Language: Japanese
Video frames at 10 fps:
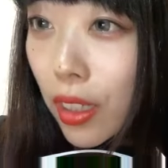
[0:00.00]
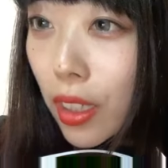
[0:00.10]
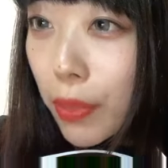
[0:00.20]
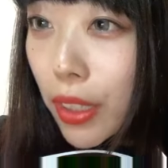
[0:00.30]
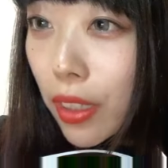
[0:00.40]
あ
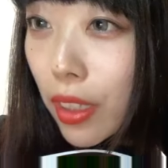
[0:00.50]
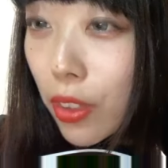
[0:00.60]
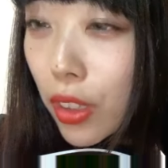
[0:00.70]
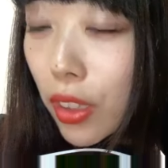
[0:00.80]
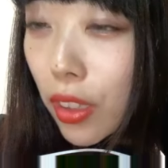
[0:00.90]
れ見て帰り
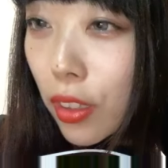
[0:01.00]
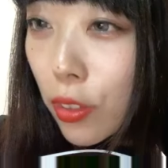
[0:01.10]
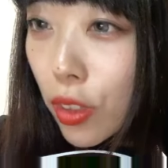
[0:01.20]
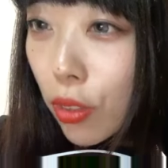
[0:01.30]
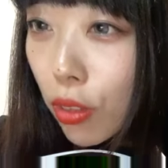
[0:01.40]
の新幹線
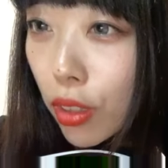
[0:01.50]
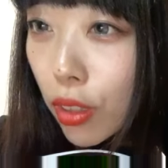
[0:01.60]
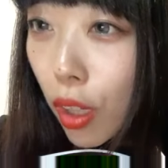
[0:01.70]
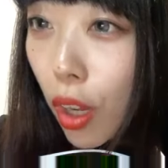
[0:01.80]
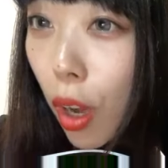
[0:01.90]
のチケット買っ
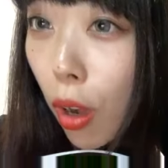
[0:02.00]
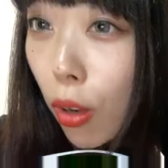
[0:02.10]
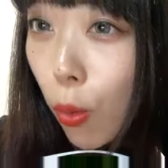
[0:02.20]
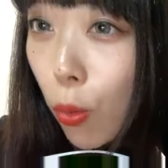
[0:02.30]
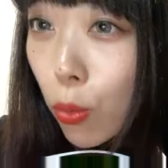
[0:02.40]
た。ああ。